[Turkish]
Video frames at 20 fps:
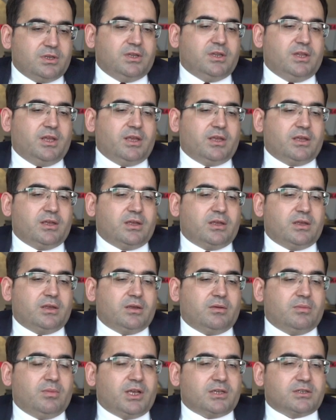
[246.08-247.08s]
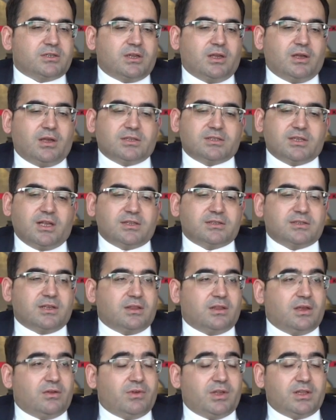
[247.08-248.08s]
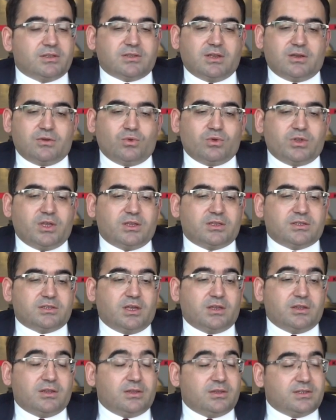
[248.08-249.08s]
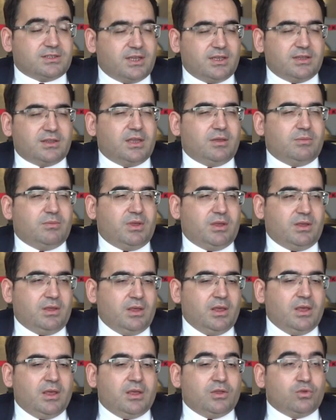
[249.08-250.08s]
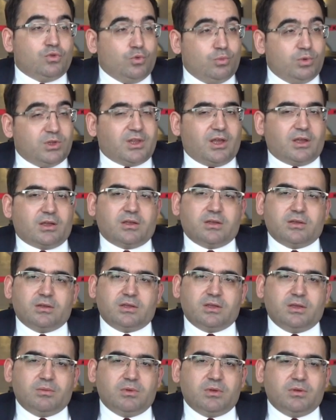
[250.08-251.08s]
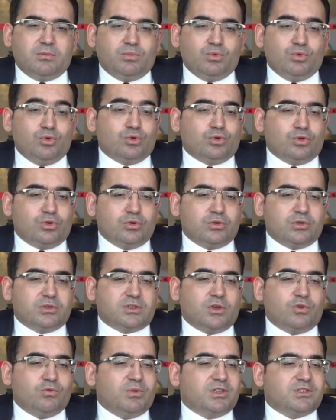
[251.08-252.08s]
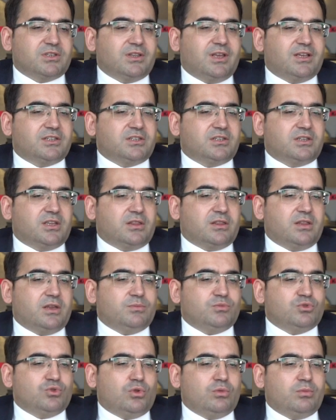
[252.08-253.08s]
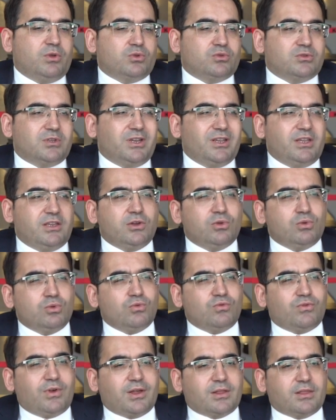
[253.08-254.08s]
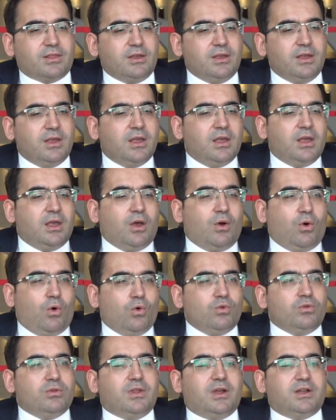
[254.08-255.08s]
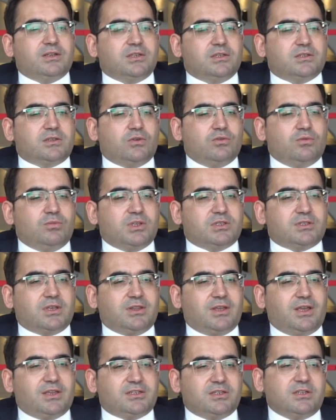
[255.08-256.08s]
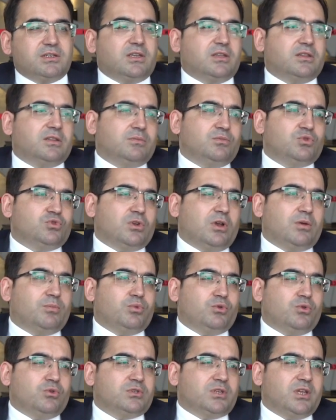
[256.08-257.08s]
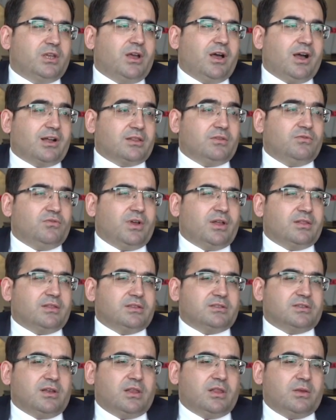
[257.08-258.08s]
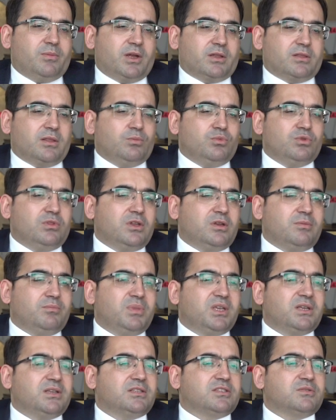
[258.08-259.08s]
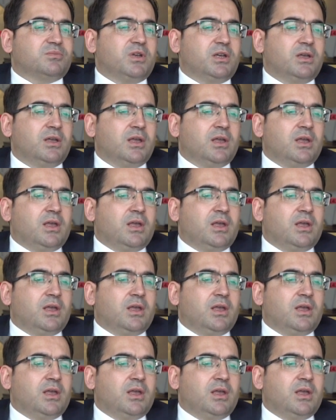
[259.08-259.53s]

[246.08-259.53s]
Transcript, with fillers: yine e, başta Aselsan, Havelsan, Roketsan, STM, TÜBİTAK gibi büyük savunma sanayi şirketlerimiz olmak üzere irili ufaklı onlarca savunma sanayi şirketimiz şu an projeye aktif katkı sağlamakta. Bunların bir kısmı